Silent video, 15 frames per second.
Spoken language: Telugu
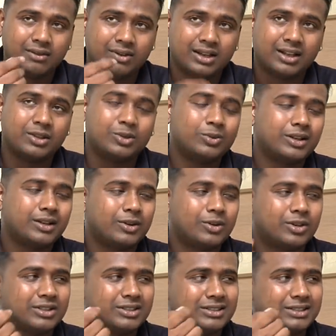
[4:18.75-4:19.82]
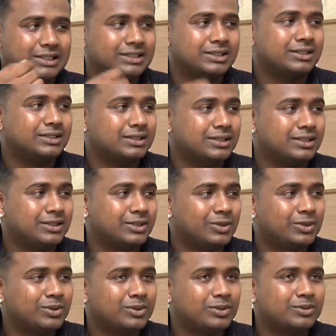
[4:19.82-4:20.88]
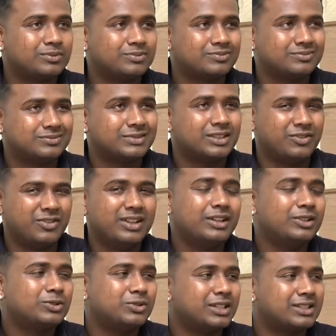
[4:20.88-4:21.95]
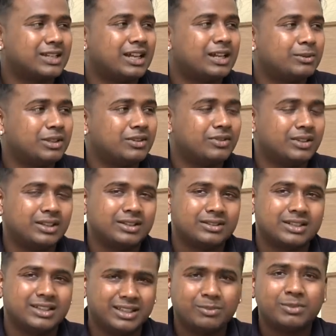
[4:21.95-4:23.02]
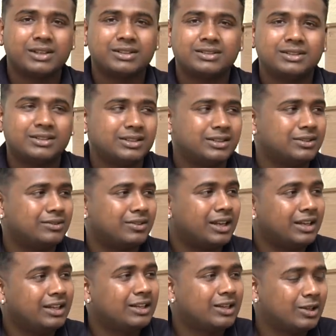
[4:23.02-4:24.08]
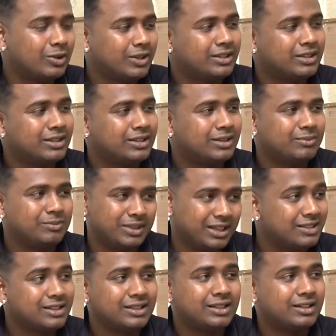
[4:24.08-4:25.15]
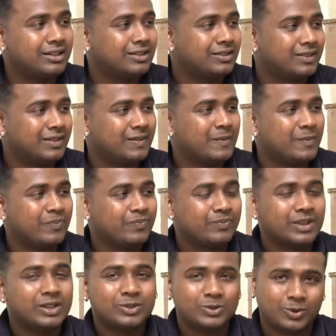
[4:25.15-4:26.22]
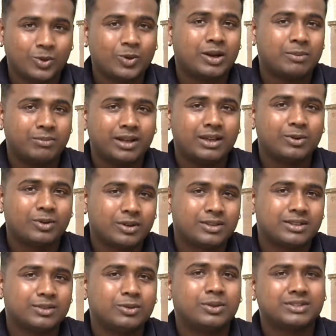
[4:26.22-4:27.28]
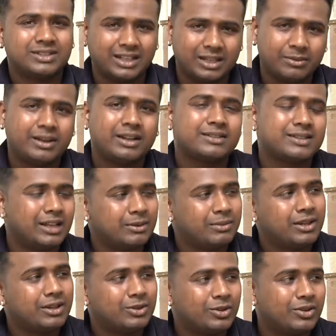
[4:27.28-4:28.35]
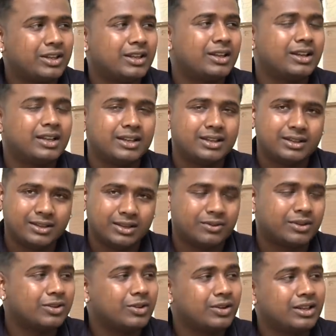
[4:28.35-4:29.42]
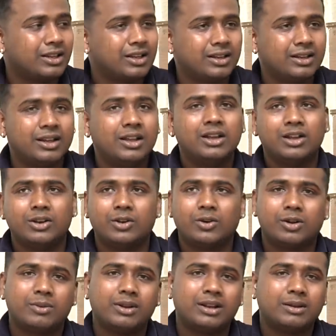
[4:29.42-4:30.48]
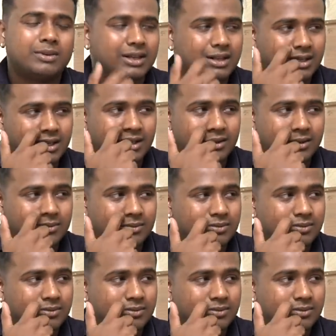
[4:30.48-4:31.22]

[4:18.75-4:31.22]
వాళ్ళు అది కూడా రికార్డ్ చేసేసి యూనో ఫీలింగ్స్ ఉంటాయి మంది ఫీలింగ్స్ ఇదే పరిస్థితి వాళ్ళ ఇంట్లో అయితే బేర్ చేయలేరుగా సో ఒక అబ్బాయి ఒక సెలబ్రిటీ సెలబ్రిటీ దొరికినా కానీ ఎవరు దొరికినా కానీ నార్మల్గా మాట్లాడి